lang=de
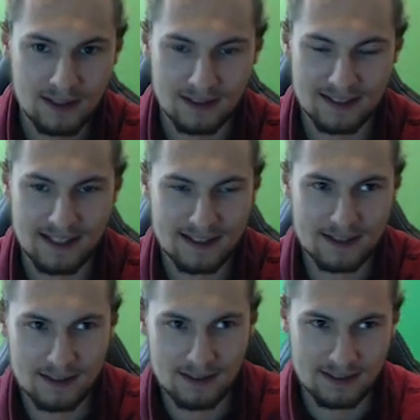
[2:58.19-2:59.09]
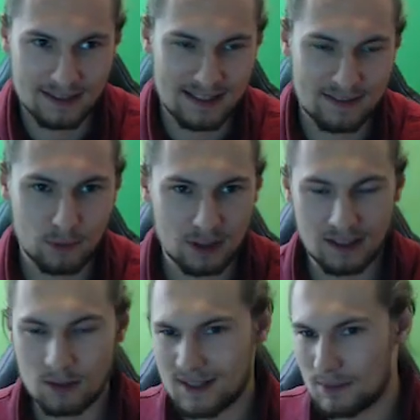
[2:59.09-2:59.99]
Das heißt, das Ganze wurde
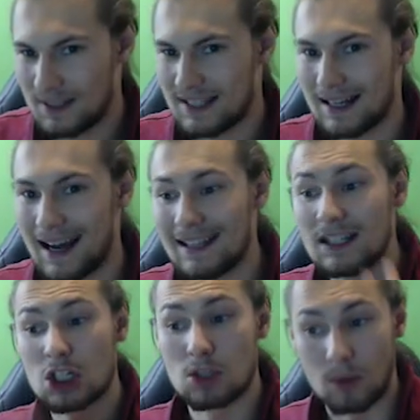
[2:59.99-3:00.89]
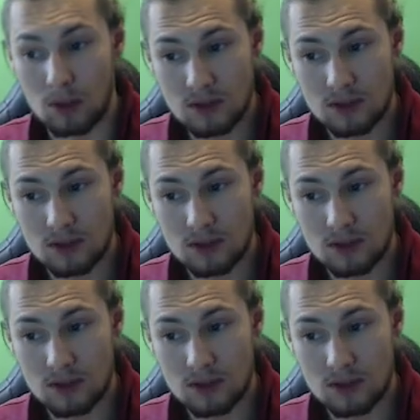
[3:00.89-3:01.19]
dann nochmal so ein bisschen angespornt